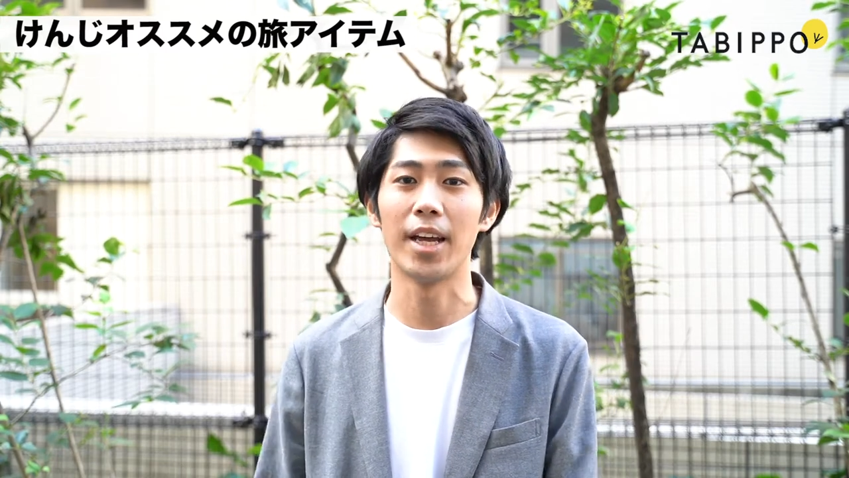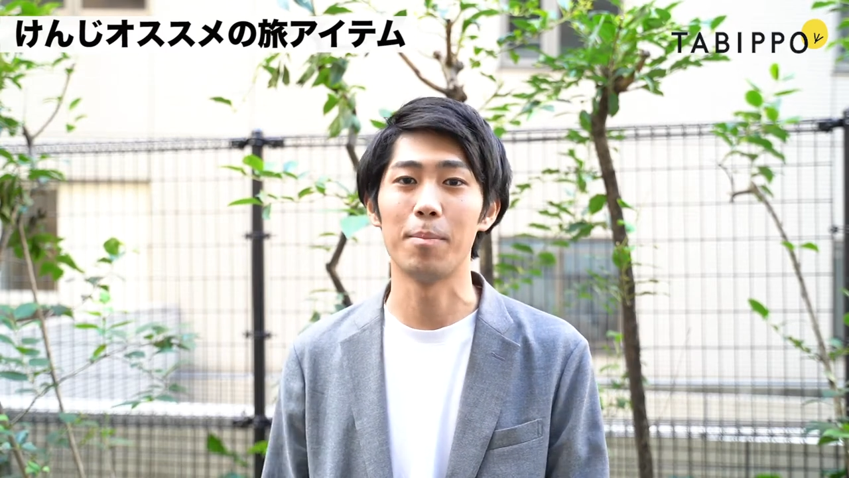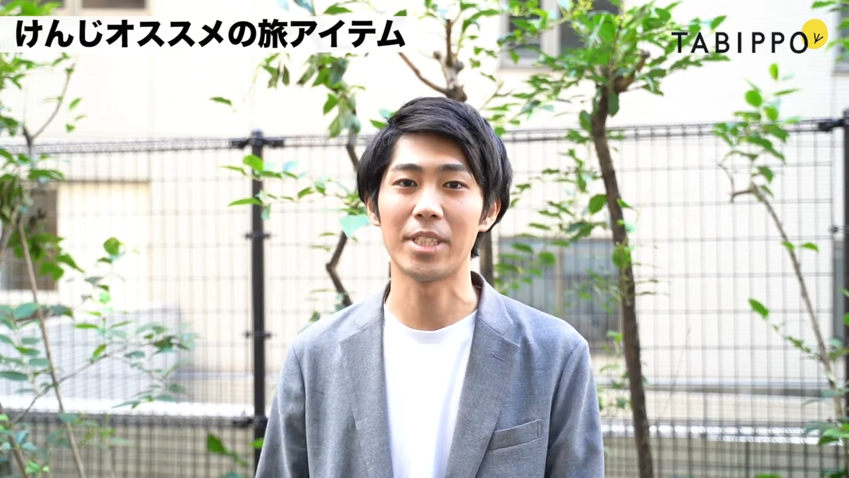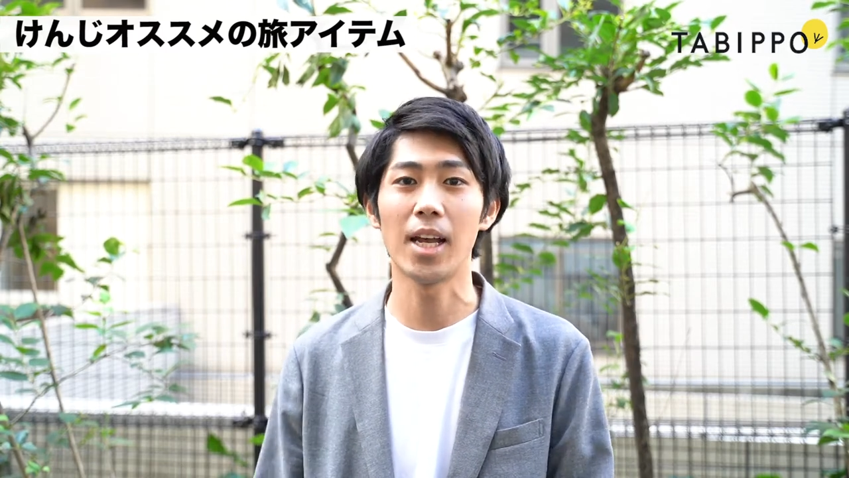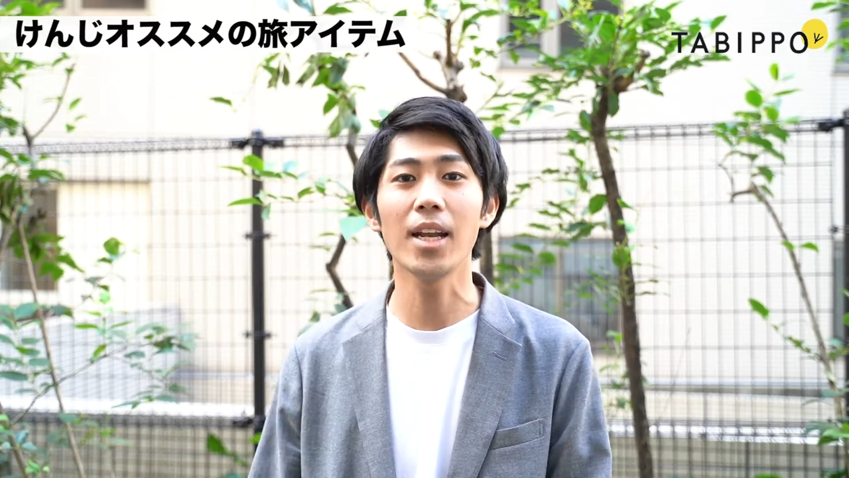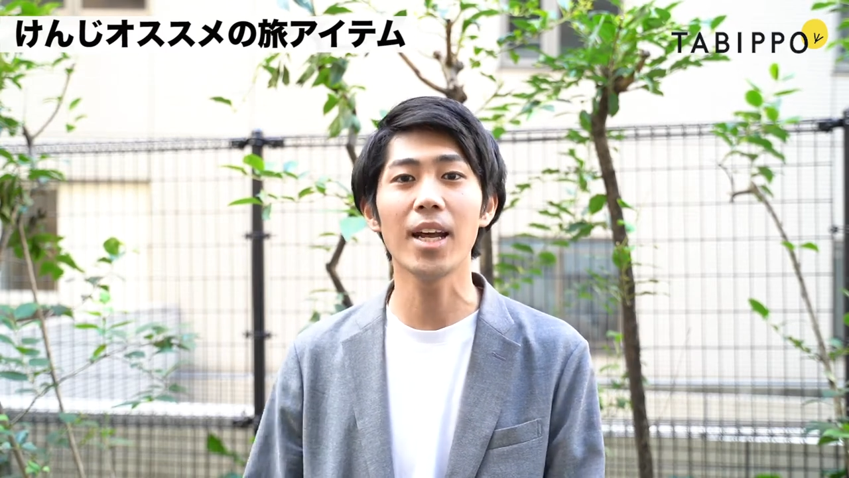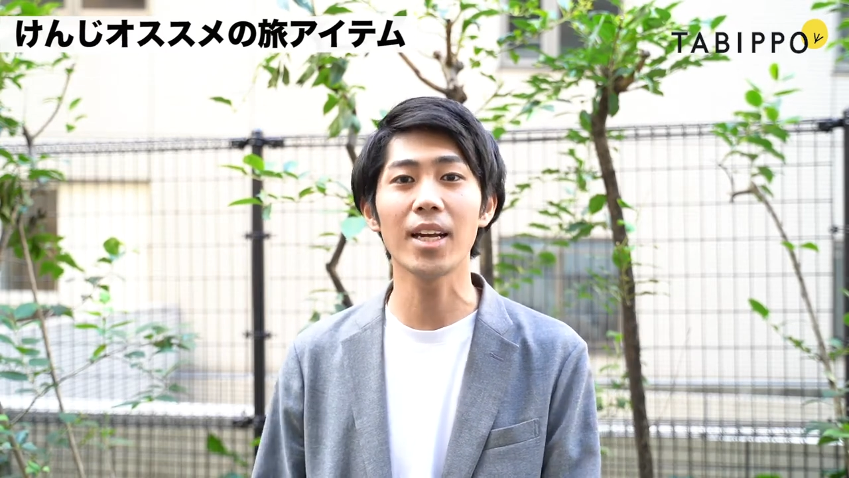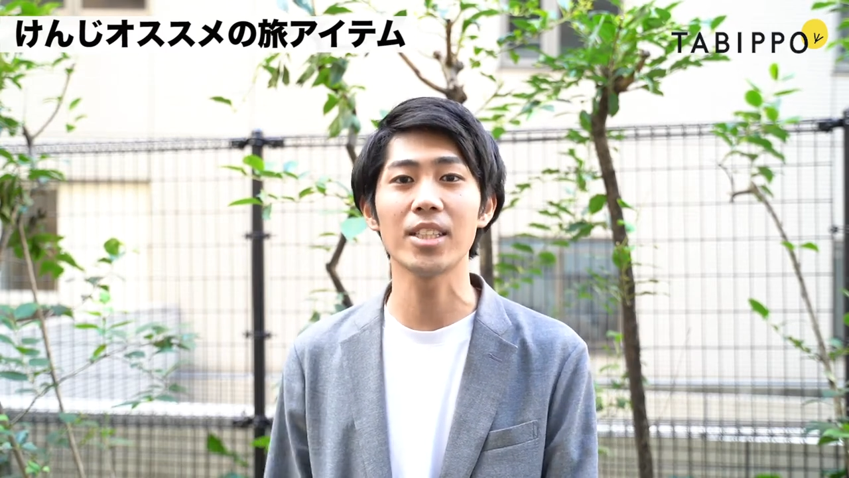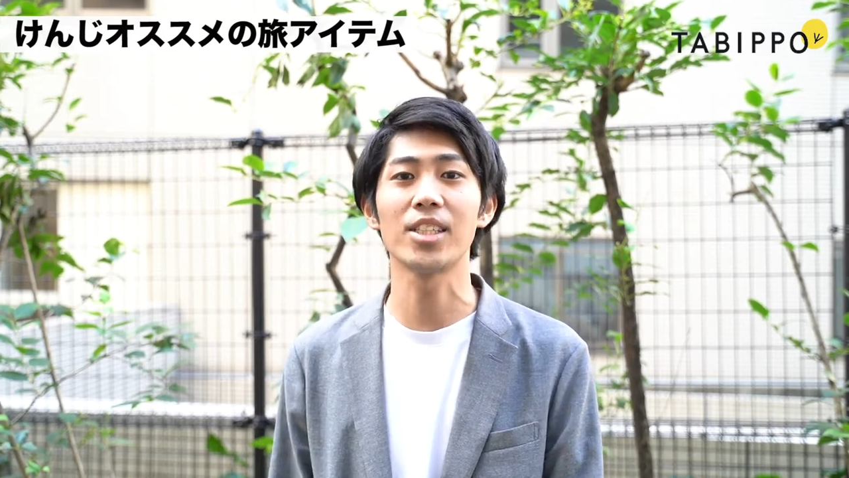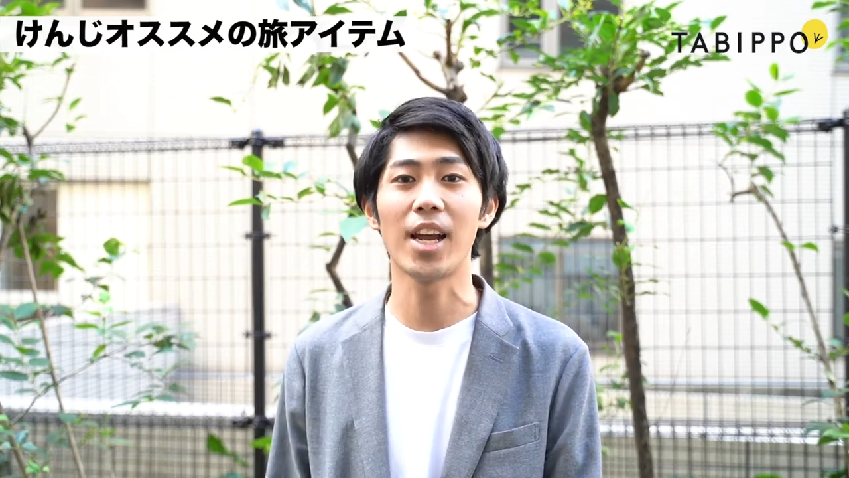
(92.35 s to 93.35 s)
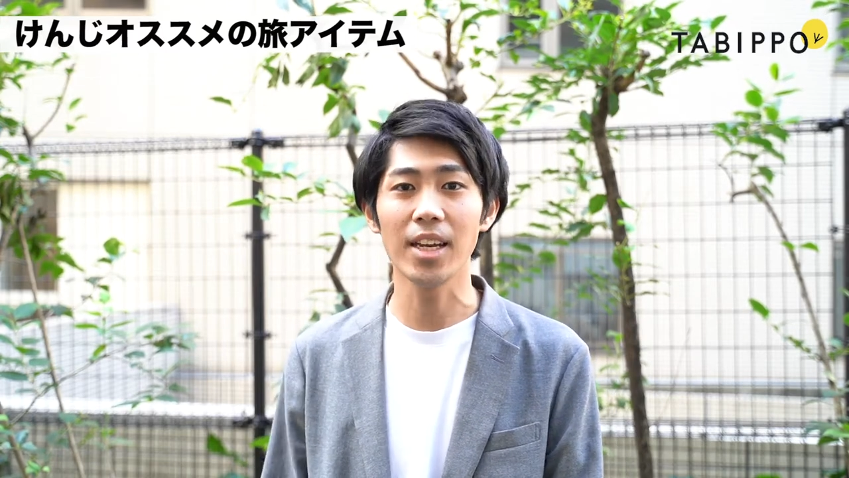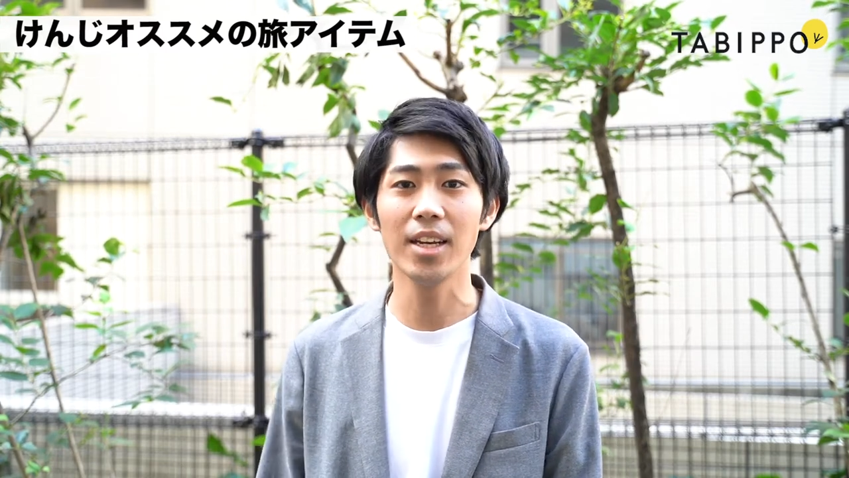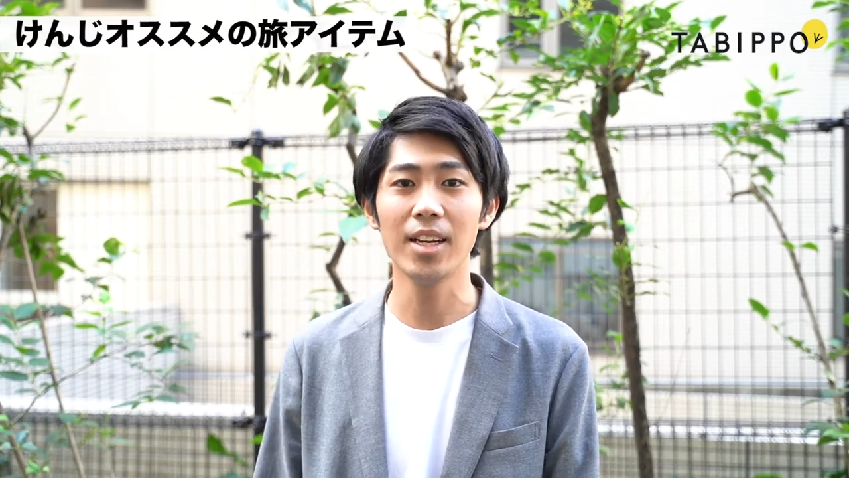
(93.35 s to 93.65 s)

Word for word: で、まあ、散乱がしないっ